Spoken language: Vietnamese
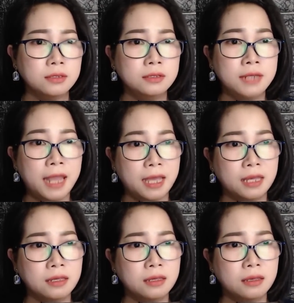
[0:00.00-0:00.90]
Nè,
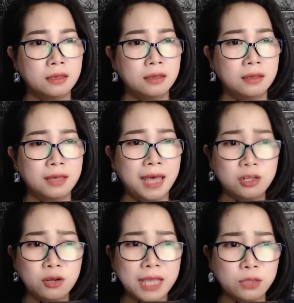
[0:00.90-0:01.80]
anh
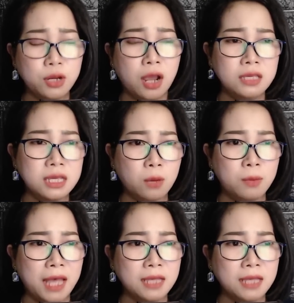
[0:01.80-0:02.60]
có nghe tôi nói gì không hả?